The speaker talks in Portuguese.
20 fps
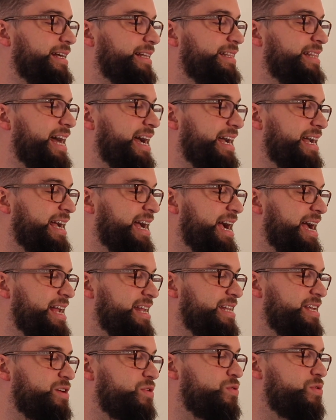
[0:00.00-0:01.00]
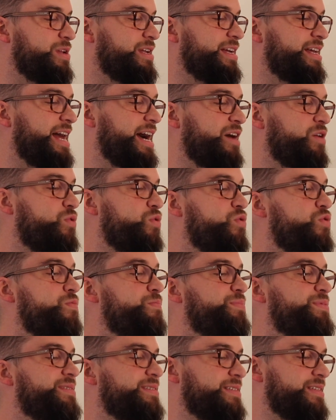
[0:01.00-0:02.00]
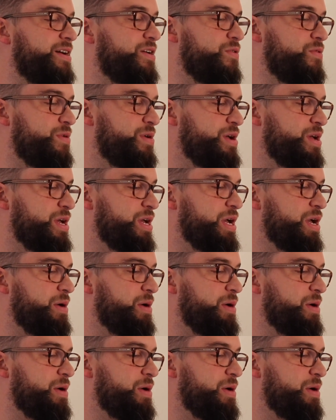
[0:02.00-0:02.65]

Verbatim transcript: da carne colherá corrupção,